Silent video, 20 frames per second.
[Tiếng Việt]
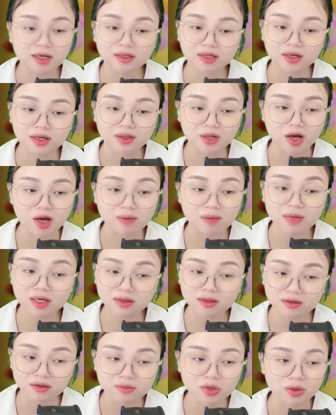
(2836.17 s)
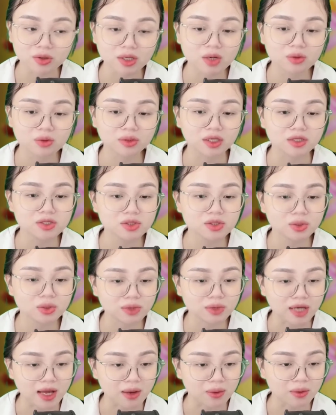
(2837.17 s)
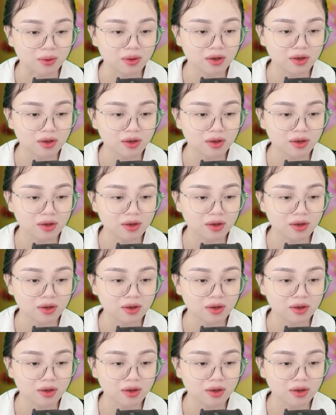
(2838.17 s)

tiếng nói bất cứ một câu tiếng Trung nào.